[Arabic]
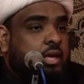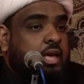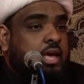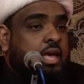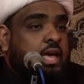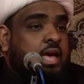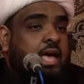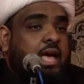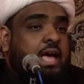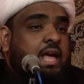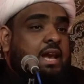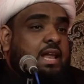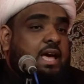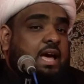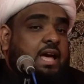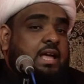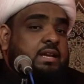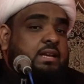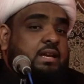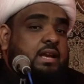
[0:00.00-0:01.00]
هل
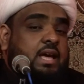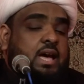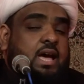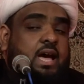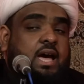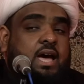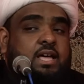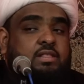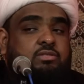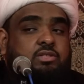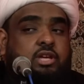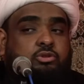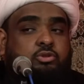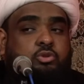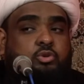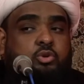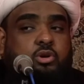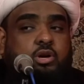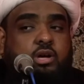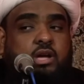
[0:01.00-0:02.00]
ان هذا
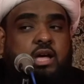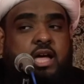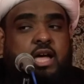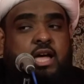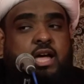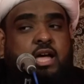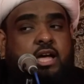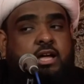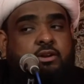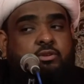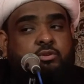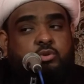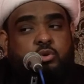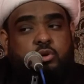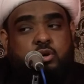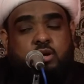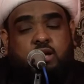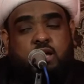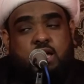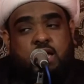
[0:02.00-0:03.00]
الدخان
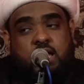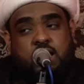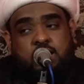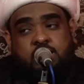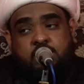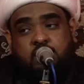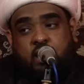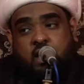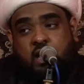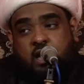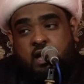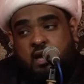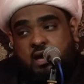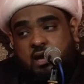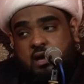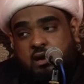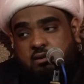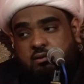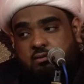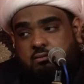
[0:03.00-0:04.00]
دخان
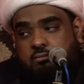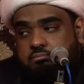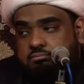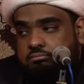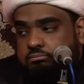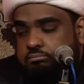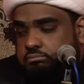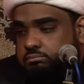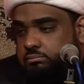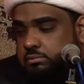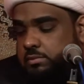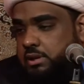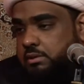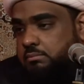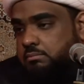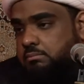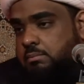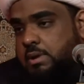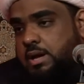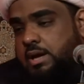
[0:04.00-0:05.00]
نار
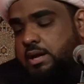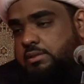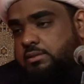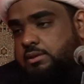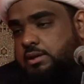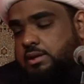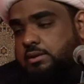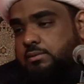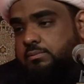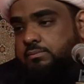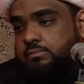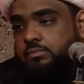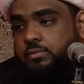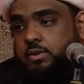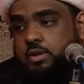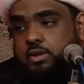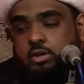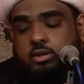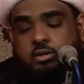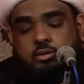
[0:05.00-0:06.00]
ما ادري
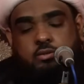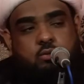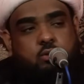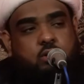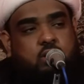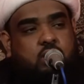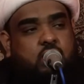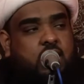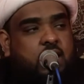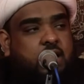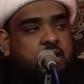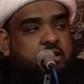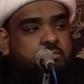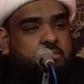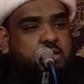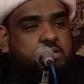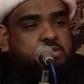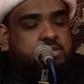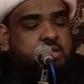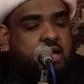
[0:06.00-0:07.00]
دخان
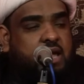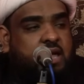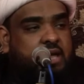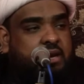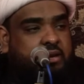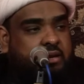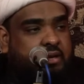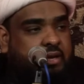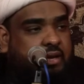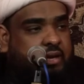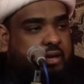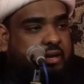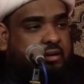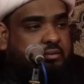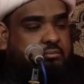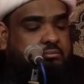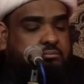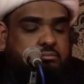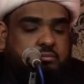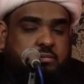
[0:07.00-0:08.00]
مصانع
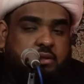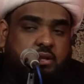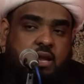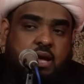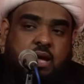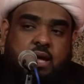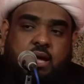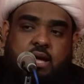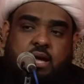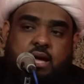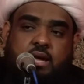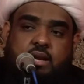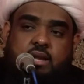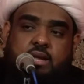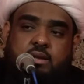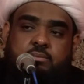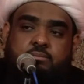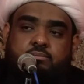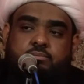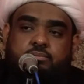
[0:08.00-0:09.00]
لا
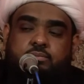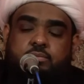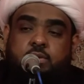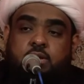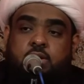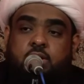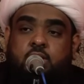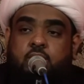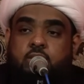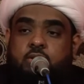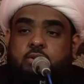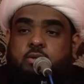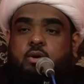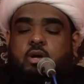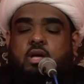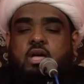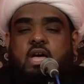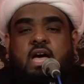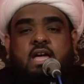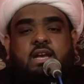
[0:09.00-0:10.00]
اعلم
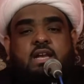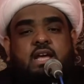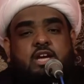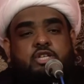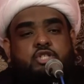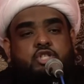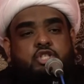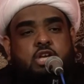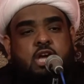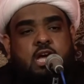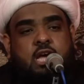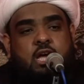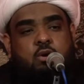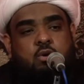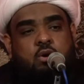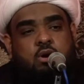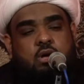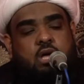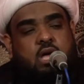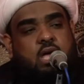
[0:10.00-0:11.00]
دخان
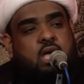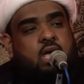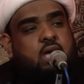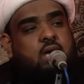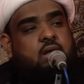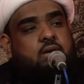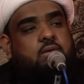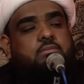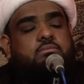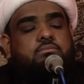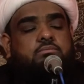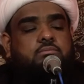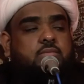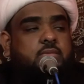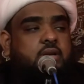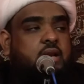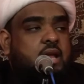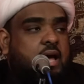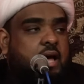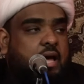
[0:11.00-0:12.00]
اشياء اخر
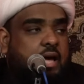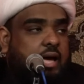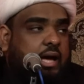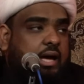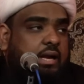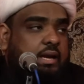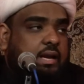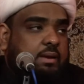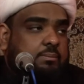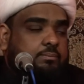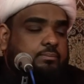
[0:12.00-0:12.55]
لا اعلم